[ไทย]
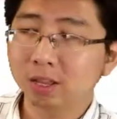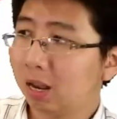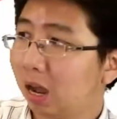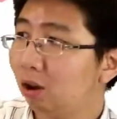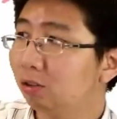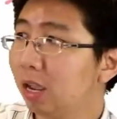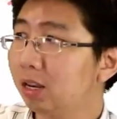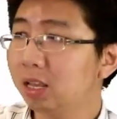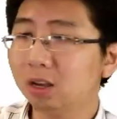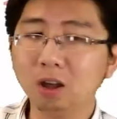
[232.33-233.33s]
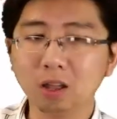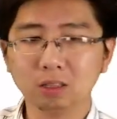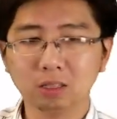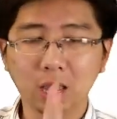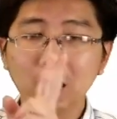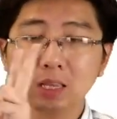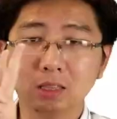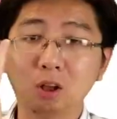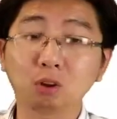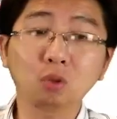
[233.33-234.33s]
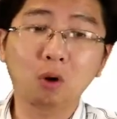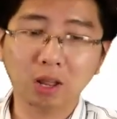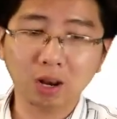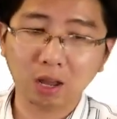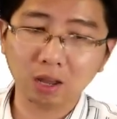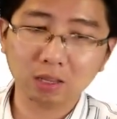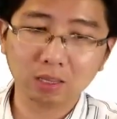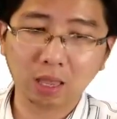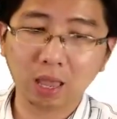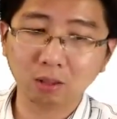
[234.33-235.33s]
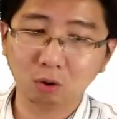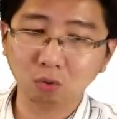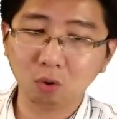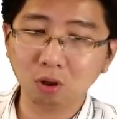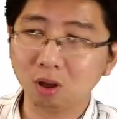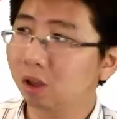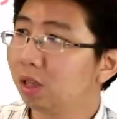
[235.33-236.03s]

ถ้าเขาใจดีก็ให้ 2 ตัวแค่นั้นแหละก็แค่ 2 ตัวก็